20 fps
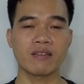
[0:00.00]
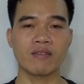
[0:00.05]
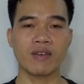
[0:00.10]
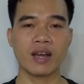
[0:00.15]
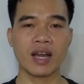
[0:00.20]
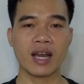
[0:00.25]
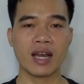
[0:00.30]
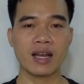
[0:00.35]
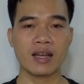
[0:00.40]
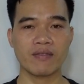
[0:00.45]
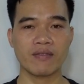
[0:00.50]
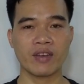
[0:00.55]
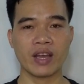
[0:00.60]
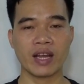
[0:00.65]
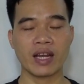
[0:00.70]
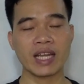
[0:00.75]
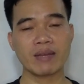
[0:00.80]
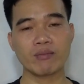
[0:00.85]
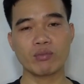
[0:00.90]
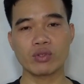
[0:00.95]
và
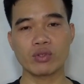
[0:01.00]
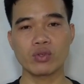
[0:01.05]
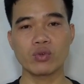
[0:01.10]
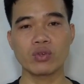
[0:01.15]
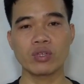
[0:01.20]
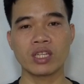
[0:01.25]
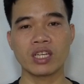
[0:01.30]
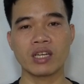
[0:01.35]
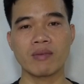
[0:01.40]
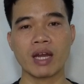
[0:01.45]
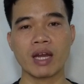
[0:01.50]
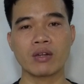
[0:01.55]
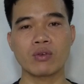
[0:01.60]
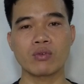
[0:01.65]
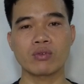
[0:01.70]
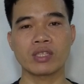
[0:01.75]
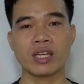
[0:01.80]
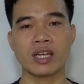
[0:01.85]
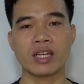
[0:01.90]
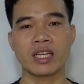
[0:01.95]
phải lách một chút thì các bạn
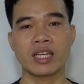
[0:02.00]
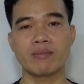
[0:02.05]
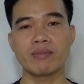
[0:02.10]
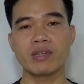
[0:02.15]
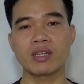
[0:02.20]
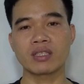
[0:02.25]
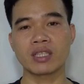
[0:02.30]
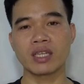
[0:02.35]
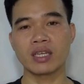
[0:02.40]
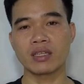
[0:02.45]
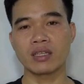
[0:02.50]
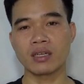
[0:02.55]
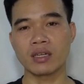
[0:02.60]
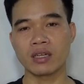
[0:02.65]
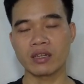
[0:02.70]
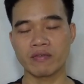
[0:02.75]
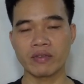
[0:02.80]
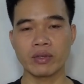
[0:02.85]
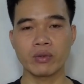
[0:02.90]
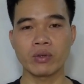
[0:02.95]
cũng sẽ kiếm được tiền từ
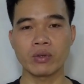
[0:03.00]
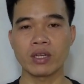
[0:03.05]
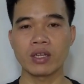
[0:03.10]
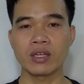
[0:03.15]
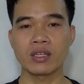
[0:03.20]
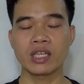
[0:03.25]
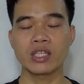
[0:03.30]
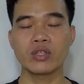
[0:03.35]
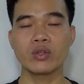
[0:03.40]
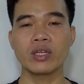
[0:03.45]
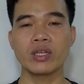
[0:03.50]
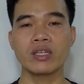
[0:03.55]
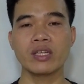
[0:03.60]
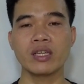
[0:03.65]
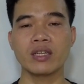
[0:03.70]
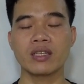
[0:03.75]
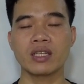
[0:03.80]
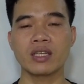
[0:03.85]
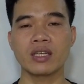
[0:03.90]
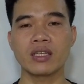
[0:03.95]
lượt view thế tuy
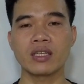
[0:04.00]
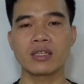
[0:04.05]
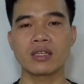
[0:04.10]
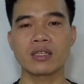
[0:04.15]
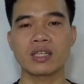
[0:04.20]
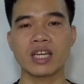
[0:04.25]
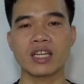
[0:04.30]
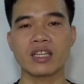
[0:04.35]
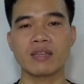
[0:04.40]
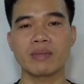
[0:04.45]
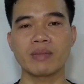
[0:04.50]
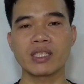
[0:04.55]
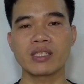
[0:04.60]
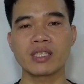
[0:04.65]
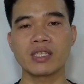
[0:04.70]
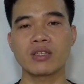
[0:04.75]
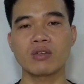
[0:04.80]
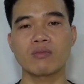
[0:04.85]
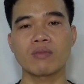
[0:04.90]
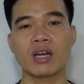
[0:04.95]
nhiên thì hình thức này thì mình
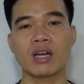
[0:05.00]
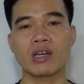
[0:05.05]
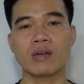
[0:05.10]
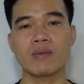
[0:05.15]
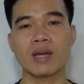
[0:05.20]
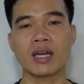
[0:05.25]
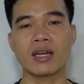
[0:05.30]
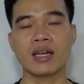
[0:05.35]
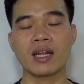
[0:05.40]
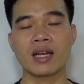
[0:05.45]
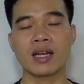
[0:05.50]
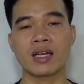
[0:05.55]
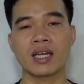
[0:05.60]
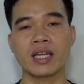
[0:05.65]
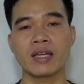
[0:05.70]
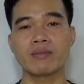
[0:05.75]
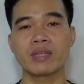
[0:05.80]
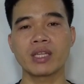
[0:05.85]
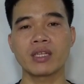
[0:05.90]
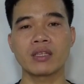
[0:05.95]
xin thông báo các bạn là
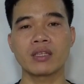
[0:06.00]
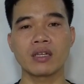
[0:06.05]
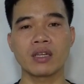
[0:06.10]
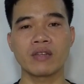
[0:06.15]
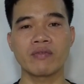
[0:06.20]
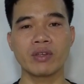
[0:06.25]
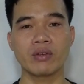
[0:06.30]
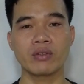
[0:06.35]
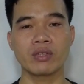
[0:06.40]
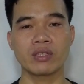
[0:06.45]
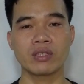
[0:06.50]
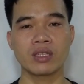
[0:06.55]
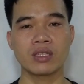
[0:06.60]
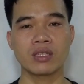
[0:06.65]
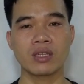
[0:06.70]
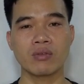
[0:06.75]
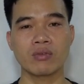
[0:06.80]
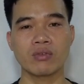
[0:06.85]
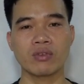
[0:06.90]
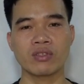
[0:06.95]
kiếm tiền từ lượt view trên
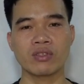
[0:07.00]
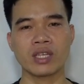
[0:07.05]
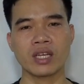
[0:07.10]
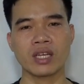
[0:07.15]
tiktok nó sẽ